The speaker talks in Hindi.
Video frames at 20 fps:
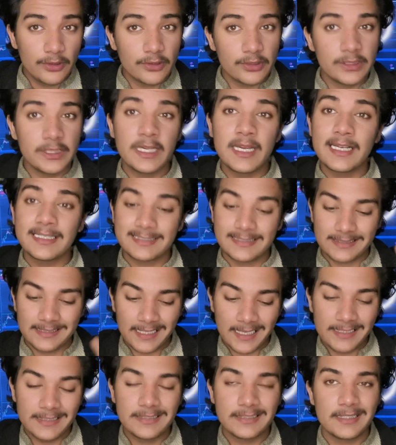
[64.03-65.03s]
हो जाएगा
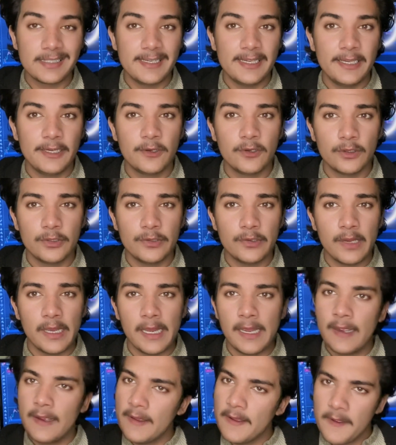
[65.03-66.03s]
सताईस तरीक को जो है
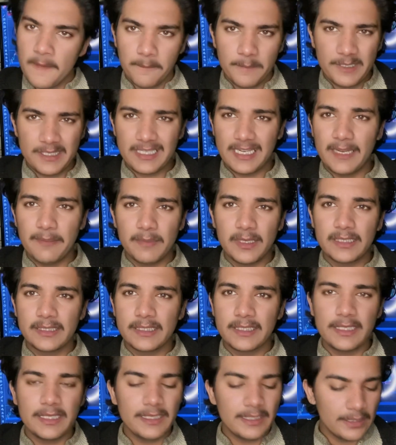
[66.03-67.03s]
पिछले मंथ
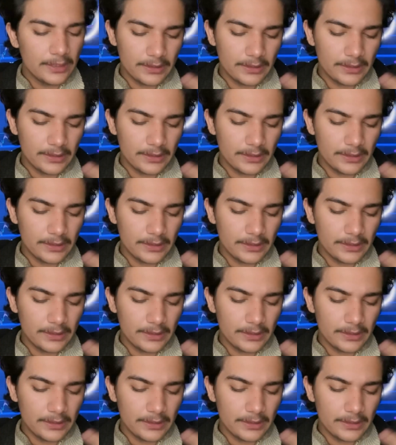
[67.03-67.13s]
की